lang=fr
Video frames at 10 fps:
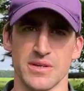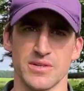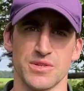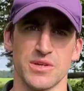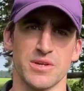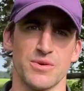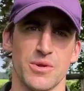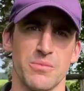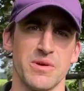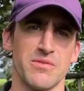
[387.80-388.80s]
ce qu'on
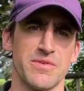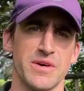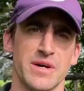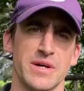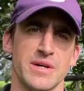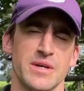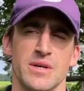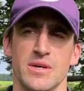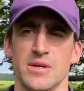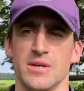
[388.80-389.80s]
aime bien faire.
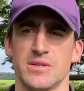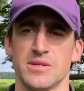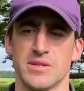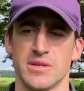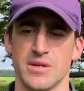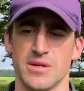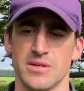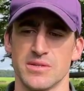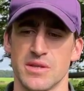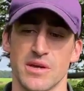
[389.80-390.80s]
Et c'était
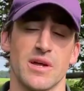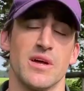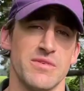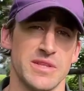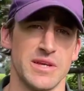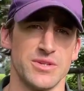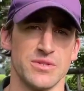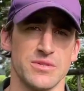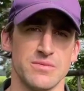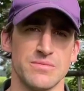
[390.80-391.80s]
un grand avantage,
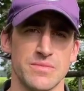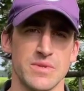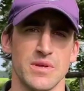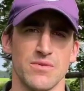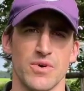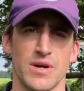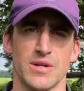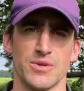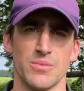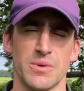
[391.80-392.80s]
avoir
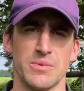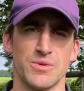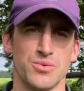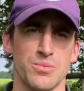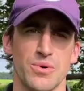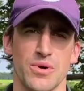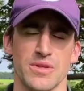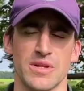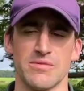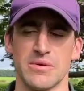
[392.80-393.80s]
quand même le support
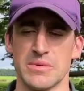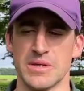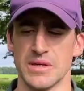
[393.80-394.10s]
de la famille.